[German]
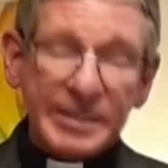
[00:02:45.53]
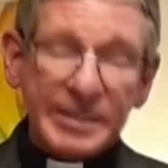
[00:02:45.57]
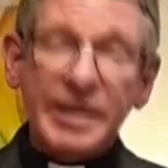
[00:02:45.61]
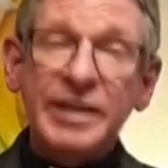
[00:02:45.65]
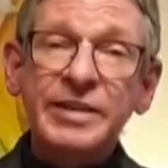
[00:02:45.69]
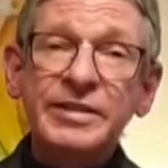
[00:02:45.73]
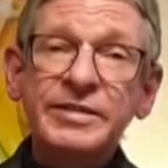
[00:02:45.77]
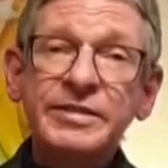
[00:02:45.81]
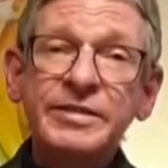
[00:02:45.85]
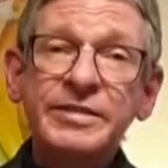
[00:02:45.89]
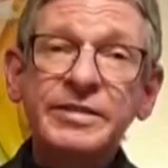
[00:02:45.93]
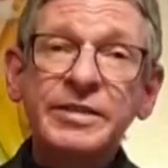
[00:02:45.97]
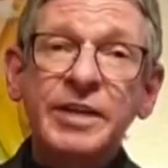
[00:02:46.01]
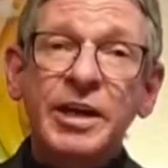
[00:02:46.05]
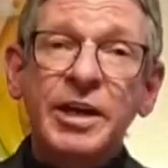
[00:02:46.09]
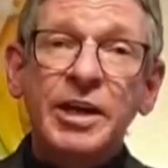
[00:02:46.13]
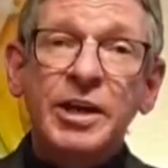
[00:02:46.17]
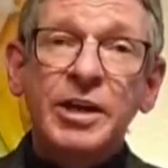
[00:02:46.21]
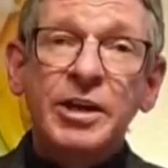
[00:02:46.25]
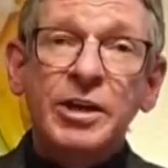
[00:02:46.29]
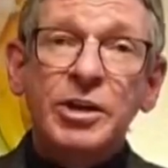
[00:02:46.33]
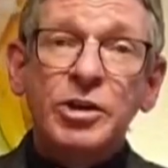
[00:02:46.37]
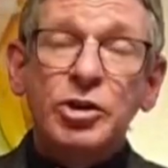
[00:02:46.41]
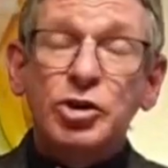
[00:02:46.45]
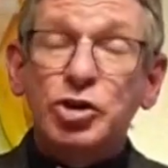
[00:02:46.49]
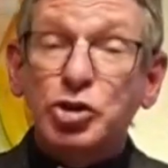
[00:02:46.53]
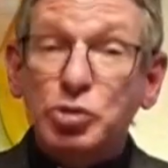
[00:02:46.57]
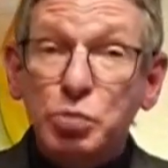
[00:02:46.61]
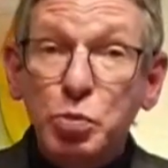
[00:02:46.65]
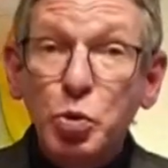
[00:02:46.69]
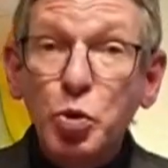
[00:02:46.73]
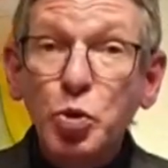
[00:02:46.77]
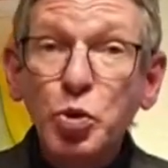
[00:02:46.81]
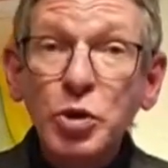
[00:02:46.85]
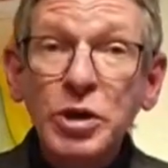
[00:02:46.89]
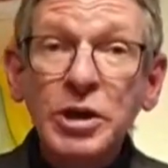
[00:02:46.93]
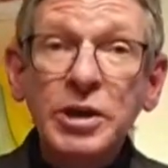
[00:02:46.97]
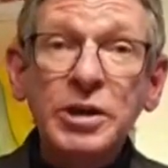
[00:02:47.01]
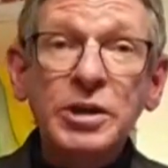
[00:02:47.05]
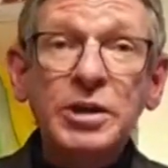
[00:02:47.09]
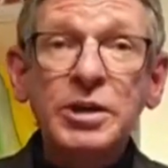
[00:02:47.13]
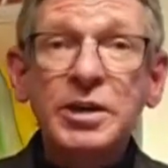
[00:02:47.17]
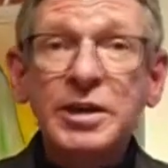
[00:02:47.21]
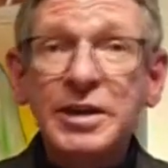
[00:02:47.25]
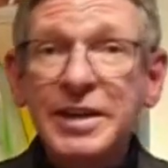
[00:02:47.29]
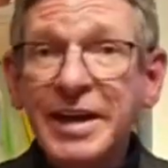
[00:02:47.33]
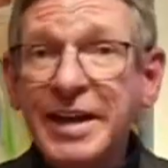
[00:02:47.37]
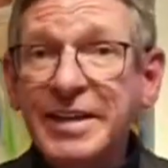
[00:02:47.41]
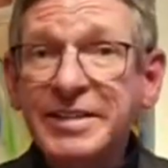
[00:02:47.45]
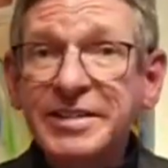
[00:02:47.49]
dass
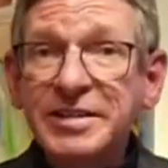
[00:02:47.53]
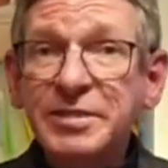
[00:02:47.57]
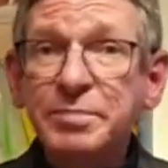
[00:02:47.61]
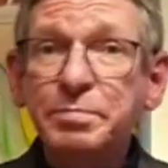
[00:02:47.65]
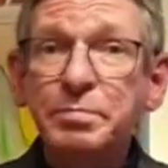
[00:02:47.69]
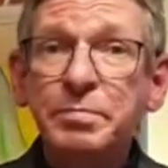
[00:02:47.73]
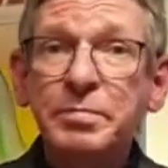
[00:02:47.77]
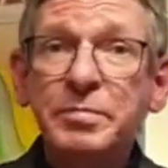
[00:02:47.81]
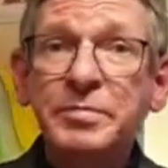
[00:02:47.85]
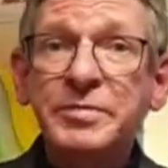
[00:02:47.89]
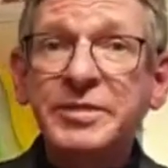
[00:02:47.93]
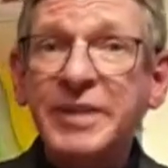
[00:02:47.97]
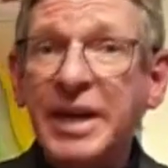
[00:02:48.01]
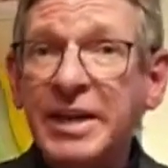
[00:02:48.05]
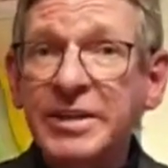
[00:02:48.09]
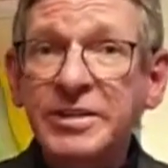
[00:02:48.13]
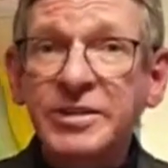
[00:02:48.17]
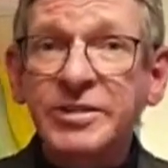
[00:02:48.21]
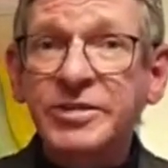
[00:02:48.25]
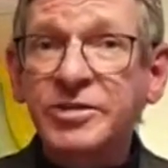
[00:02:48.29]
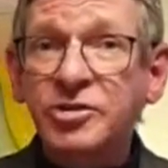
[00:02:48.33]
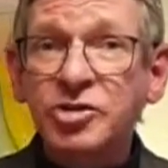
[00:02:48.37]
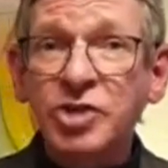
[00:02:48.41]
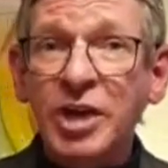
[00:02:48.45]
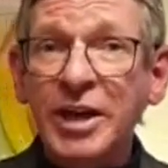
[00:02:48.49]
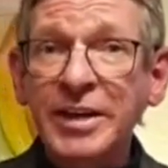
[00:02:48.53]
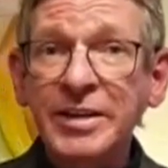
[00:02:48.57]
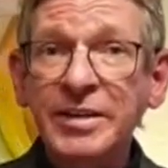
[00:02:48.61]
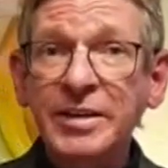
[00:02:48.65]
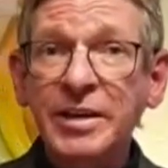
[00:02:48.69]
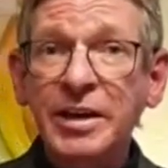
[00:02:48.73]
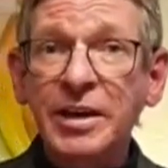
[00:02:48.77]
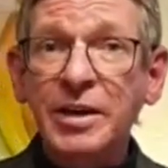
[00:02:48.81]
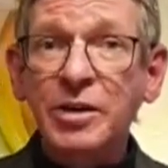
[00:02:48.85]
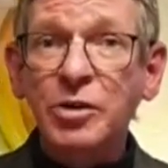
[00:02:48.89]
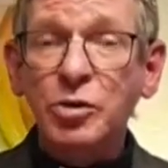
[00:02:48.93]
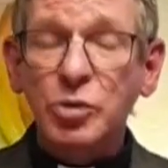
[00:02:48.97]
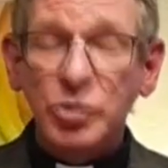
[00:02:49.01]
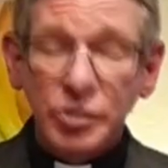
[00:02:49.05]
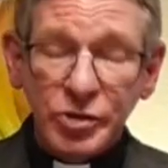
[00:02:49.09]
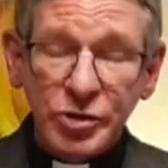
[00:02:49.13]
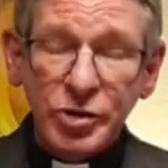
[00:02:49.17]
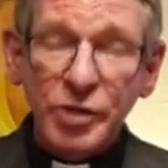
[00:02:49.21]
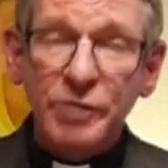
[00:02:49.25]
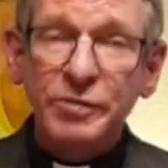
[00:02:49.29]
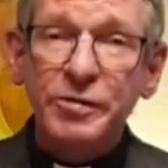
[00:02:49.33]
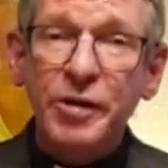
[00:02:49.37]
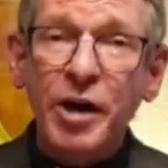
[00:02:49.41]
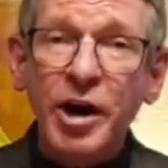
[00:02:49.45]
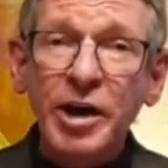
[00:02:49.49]
Schwule, Lesben, Transgender
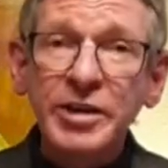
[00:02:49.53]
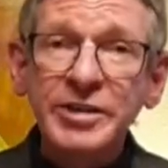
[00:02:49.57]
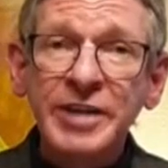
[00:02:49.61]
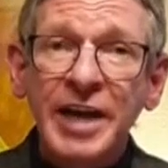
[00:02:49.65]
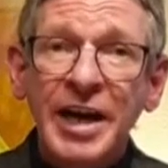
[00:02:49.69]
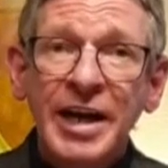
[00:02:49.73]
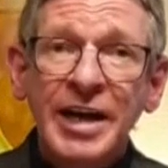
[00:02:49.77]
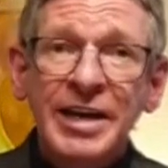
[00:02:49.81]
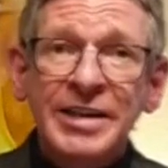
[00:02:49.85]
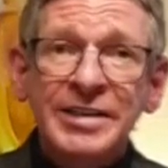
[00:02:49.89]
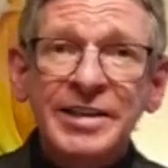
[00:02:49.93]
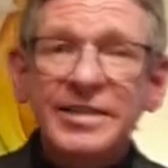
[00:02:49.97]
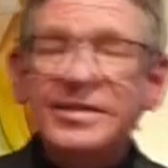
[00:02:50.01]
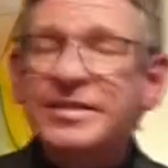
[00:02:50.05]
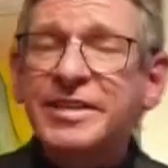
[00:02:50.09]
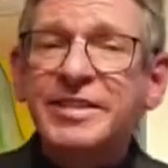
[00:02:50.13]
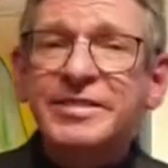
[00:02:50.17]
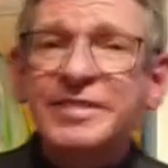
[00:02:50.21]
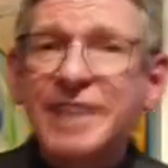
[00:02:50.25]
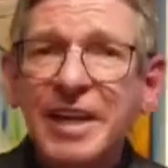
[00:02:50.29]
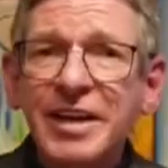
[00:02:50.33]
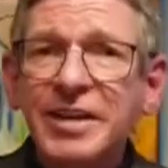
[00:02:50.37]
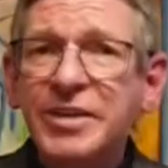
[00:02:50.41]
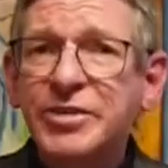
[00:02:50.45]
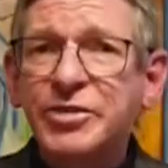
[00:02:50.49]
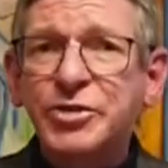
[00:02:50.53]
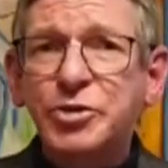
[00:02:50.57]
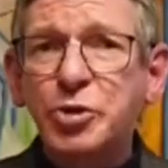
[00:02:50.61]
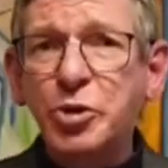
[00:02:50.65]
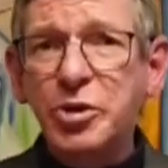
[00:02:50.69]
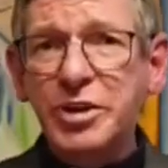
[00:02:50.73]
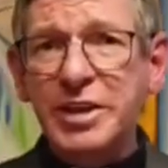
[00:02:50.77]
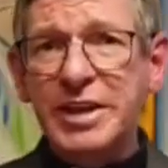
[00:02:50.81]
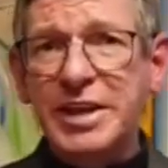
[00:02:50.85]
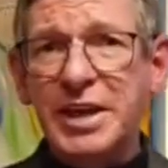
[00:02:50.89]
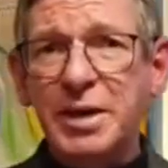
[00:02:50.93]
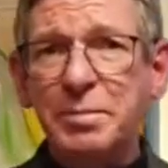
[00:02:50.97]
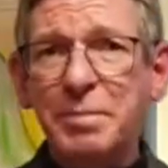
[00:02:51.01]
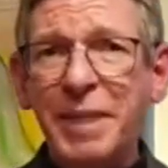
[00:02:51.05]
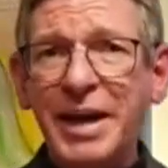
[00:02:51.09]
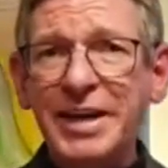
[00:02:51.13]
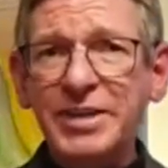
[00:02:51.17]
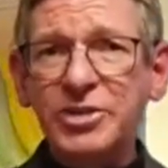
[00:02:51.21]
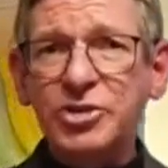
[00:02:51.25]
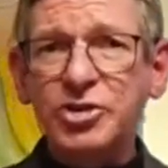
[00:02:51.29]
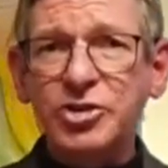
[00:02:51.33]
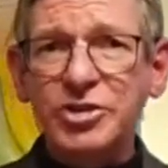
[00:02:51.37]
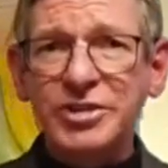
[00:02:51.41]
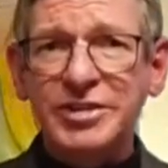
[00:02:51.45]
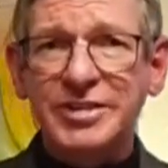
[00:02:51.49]
und so fort, dass das alles sündige
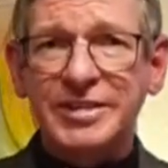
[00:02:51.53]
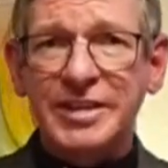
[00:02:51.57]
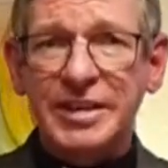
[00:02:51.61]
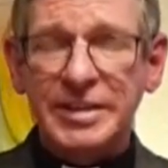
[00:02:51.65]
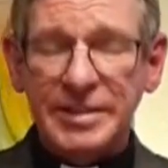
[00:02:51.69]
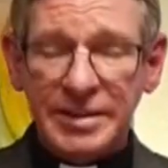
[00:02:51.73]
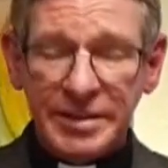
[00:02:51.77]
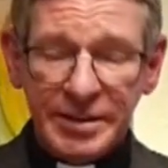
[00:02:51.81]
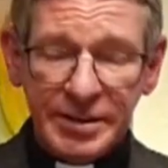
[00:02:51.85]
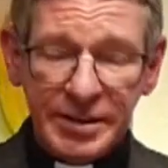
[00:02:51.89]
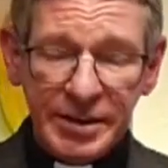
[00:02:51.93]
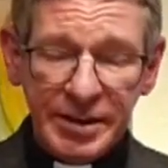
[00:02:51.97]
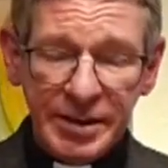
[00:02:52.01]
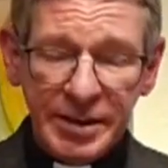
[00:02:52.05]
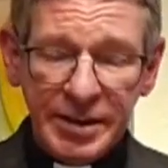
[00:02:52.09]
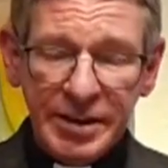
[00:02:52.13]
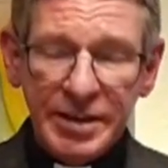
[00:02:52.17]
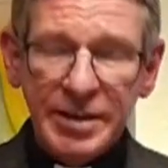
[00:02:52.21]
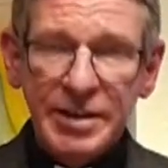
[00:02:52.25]
Menschen sind.